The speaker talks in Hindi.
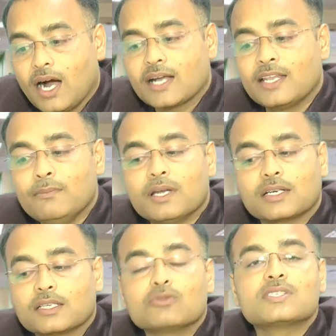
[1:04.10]
आखिरी
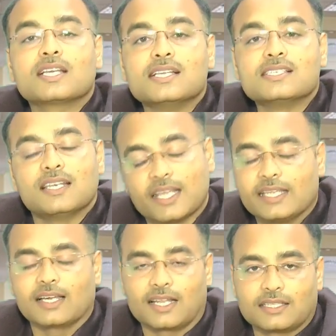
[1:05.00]
मिनट तक उसे कैंसिल
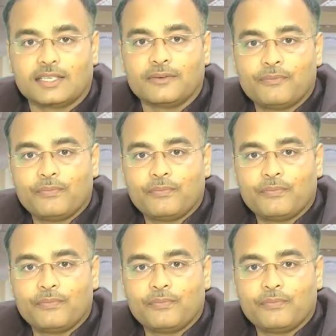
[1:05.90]
नहीं कराते